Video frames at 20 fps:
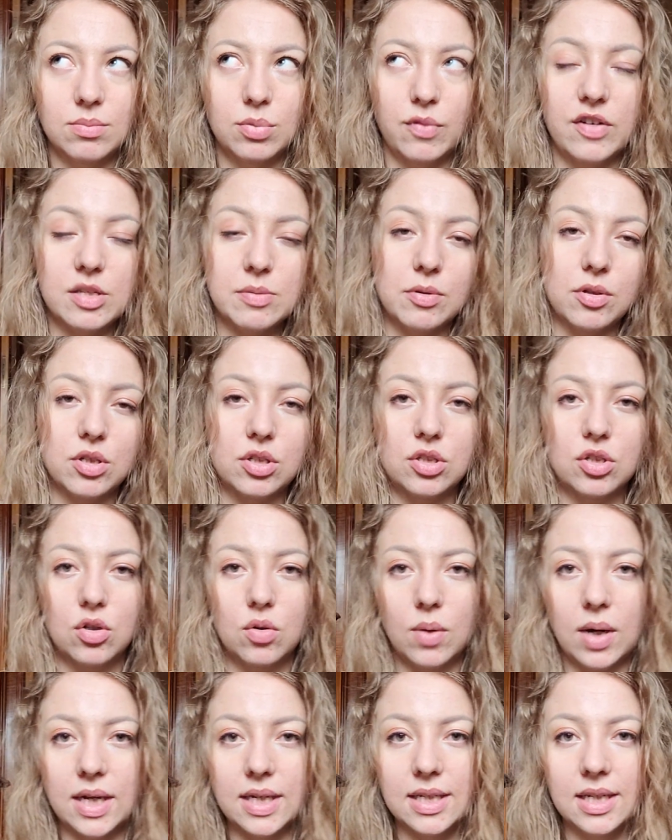powiedzmy dosyć
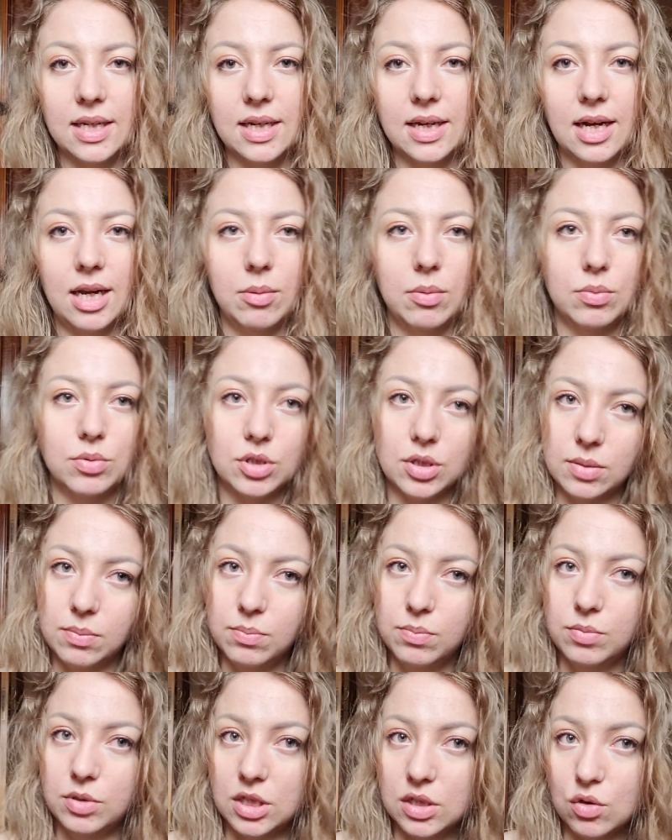dokładnie, albo muszę
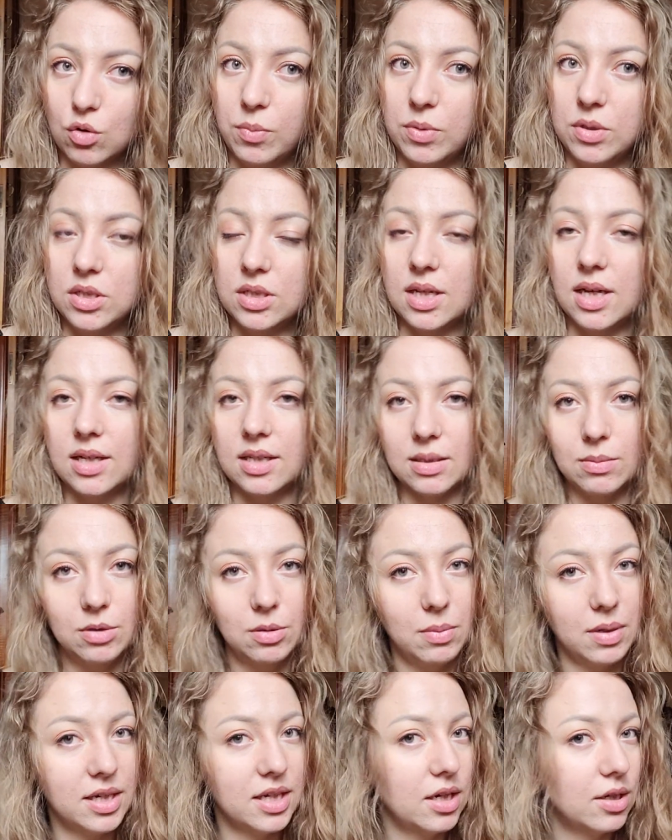się skupić na takim do
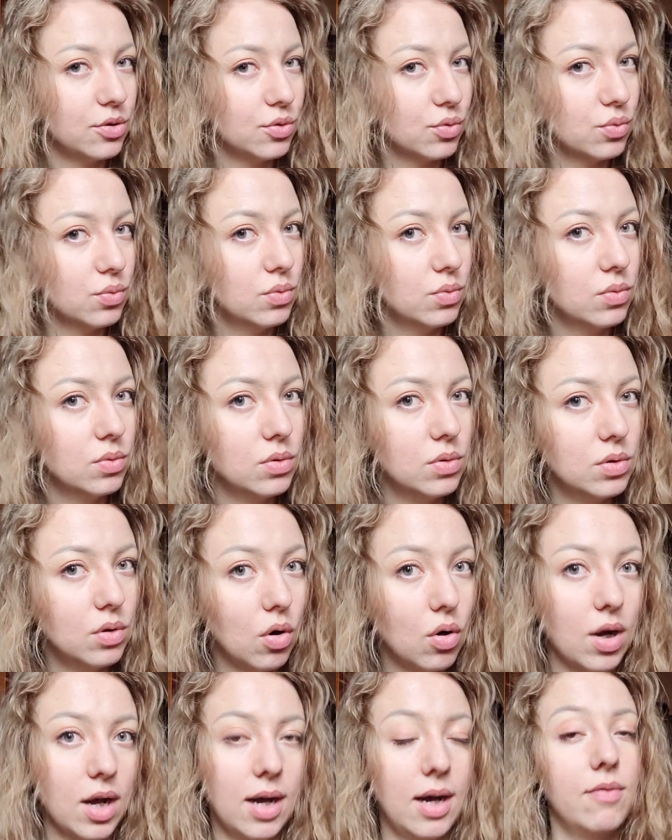makijażu y,
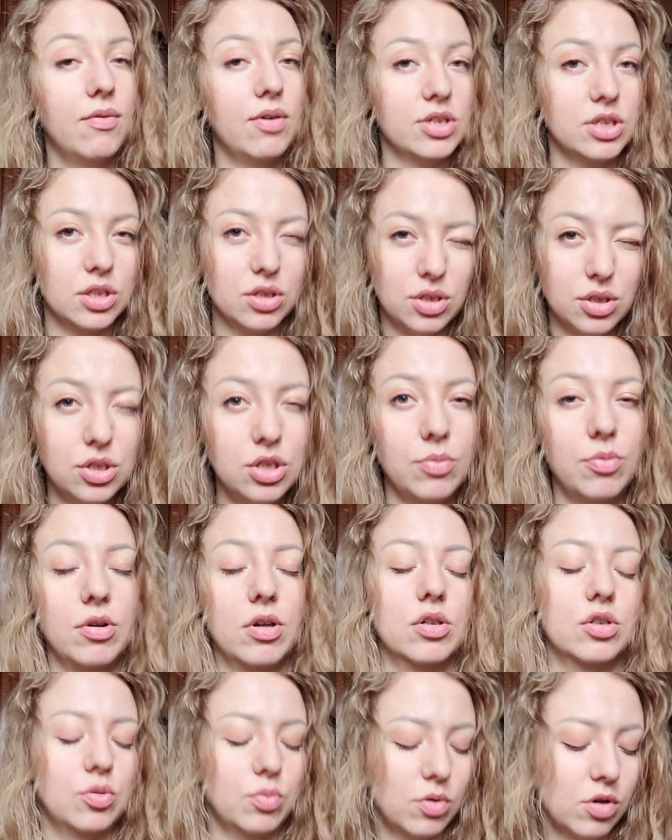oka, a właśnie dosyć
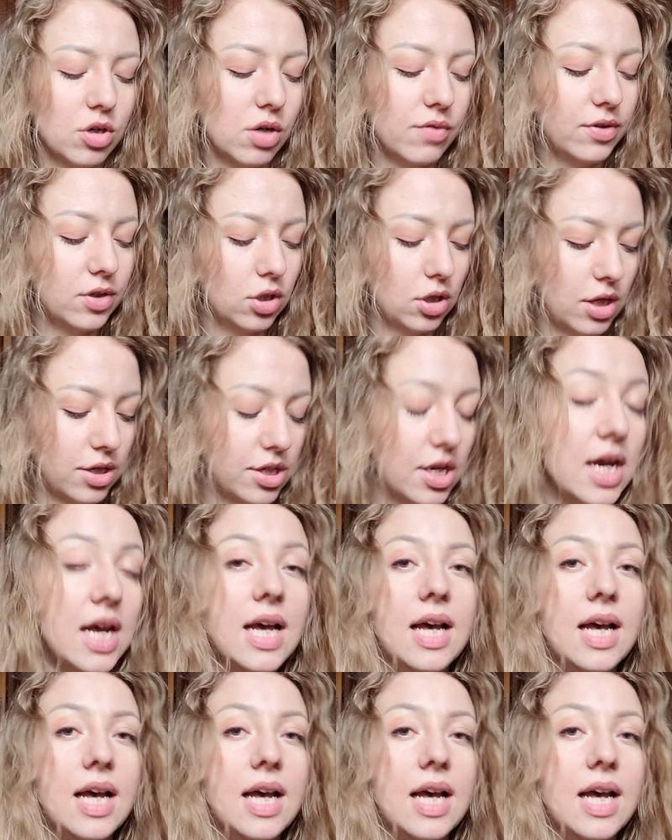szybko, szybko wykonać.